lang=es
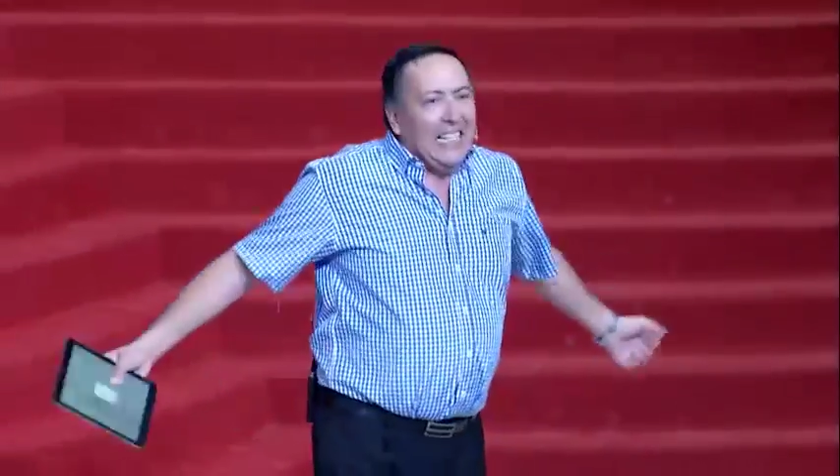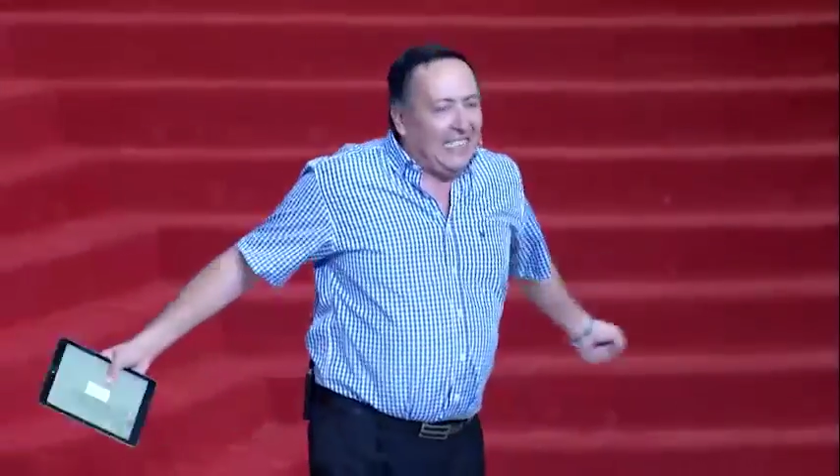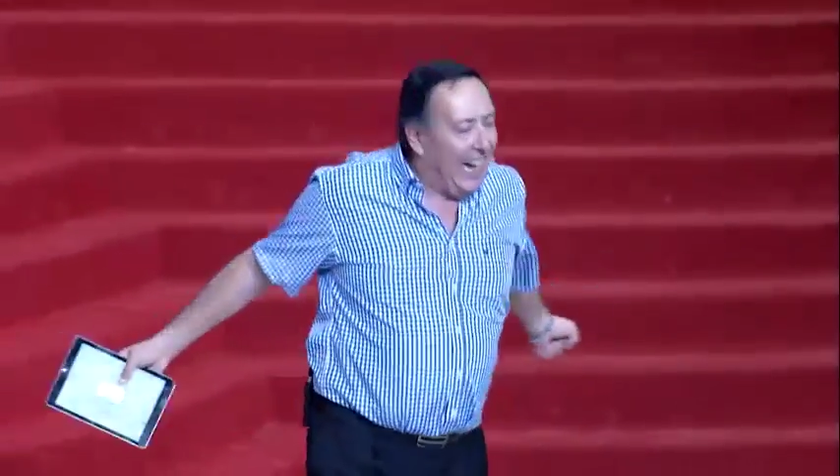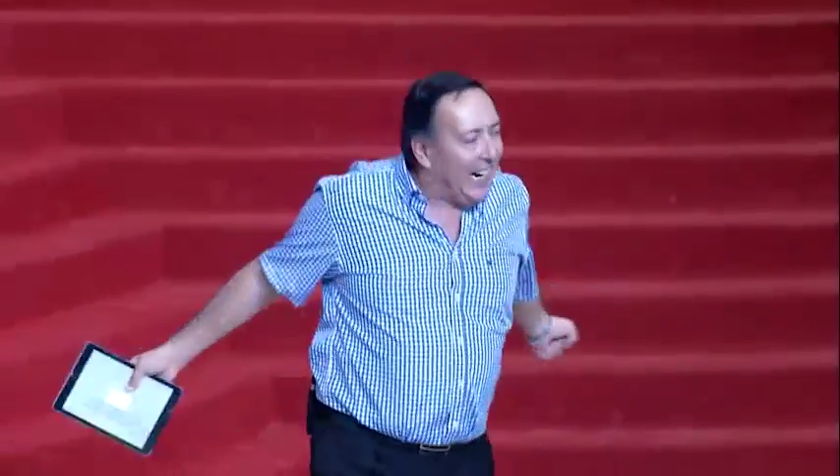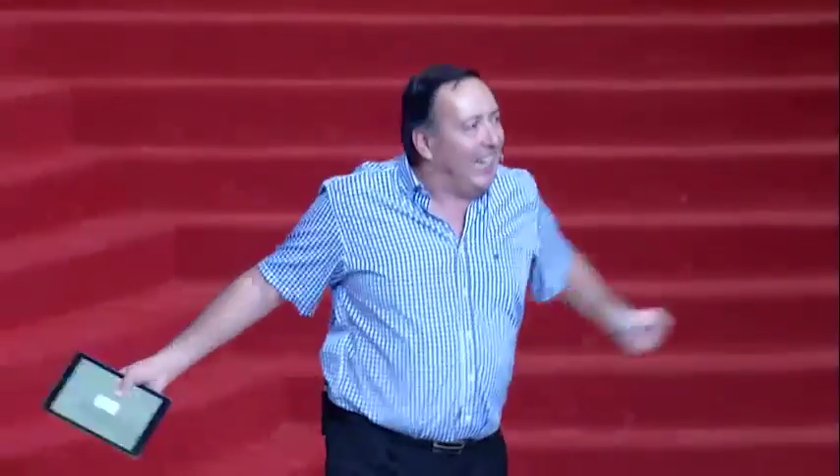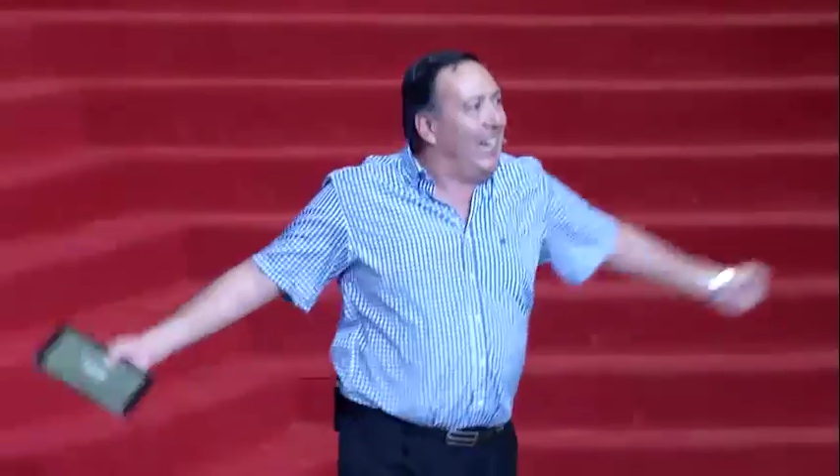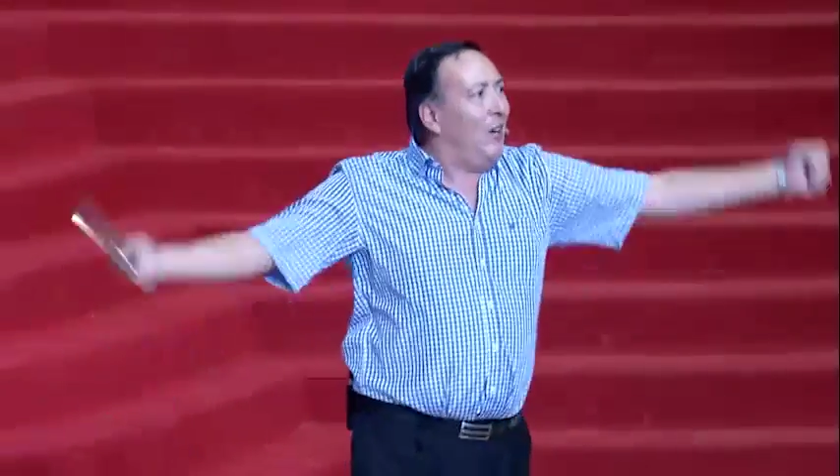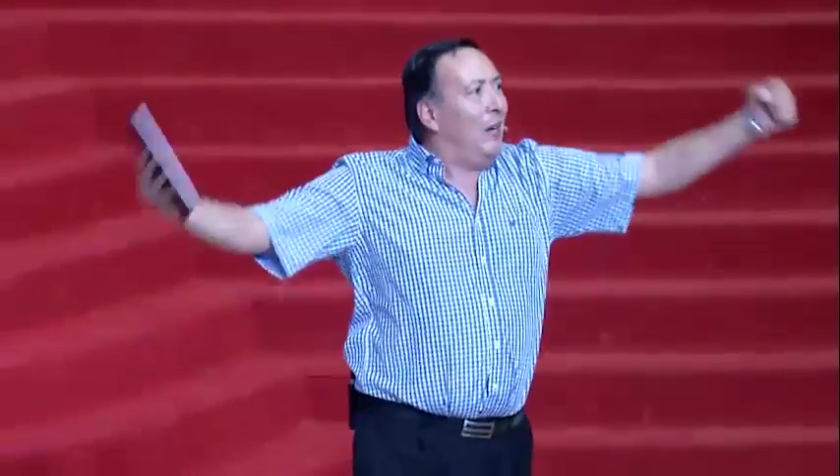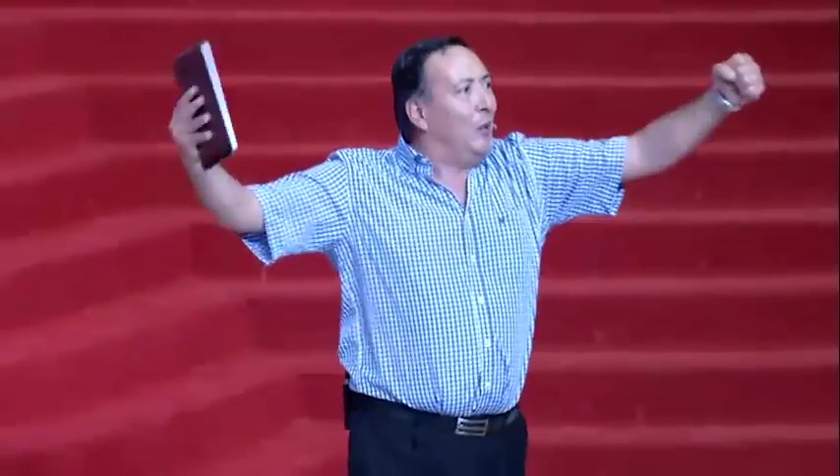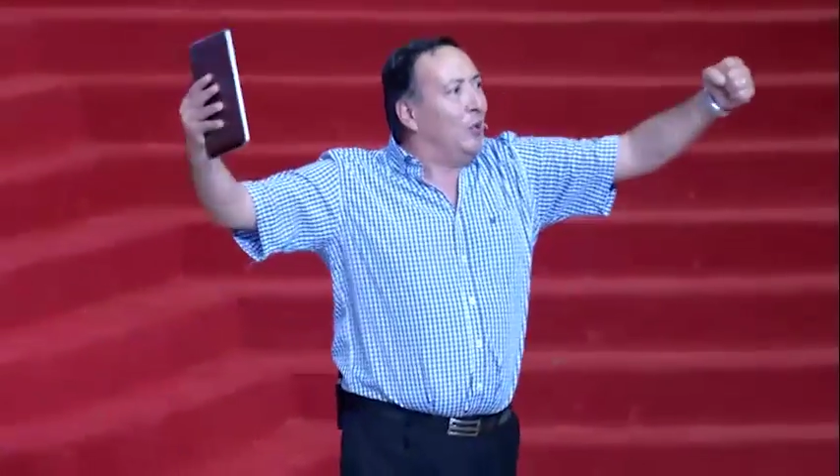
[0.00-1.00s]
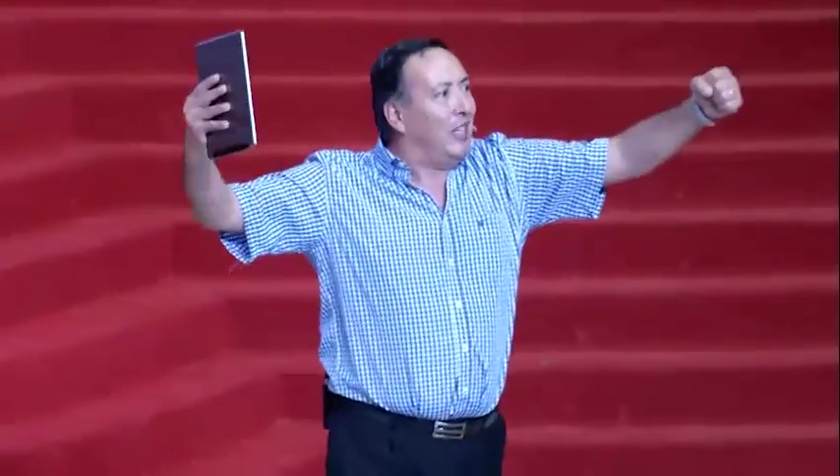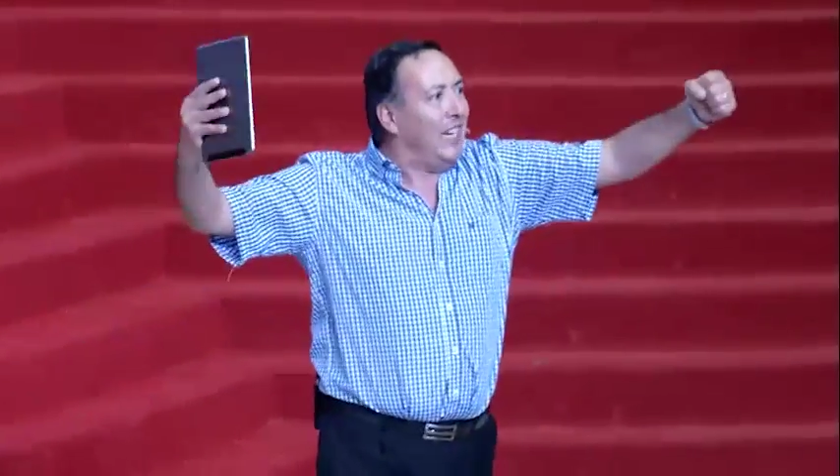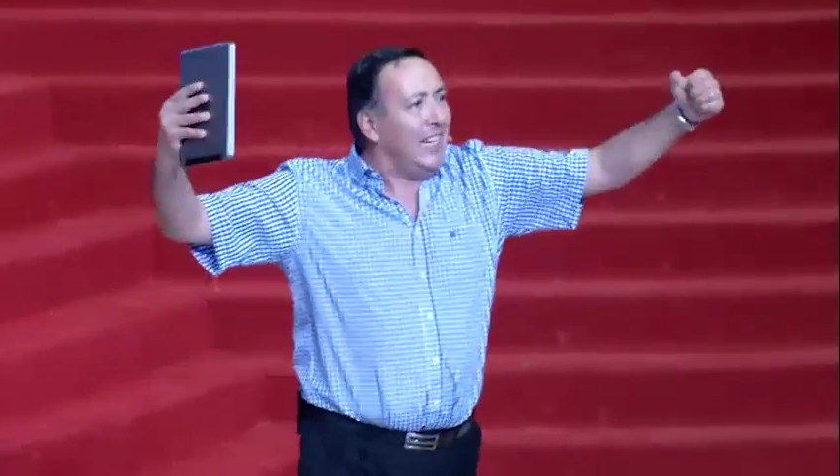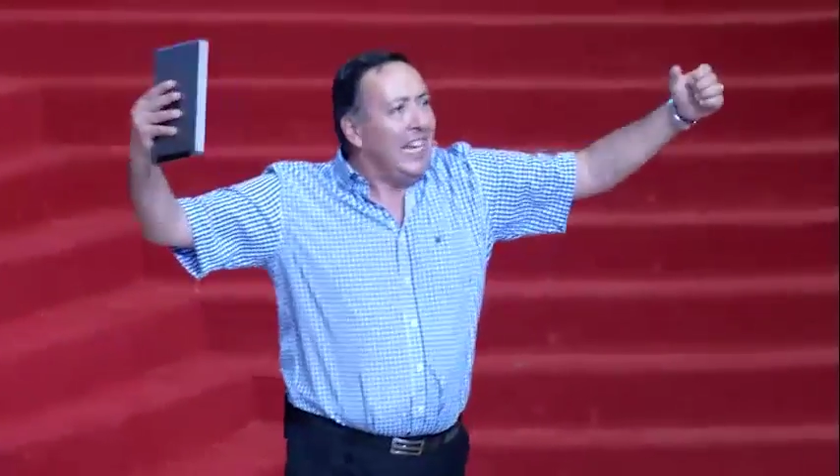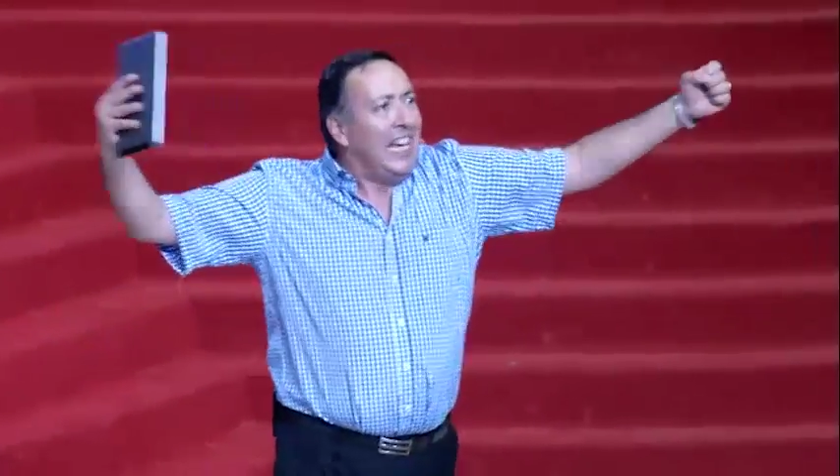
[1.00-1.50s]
saqueo el botín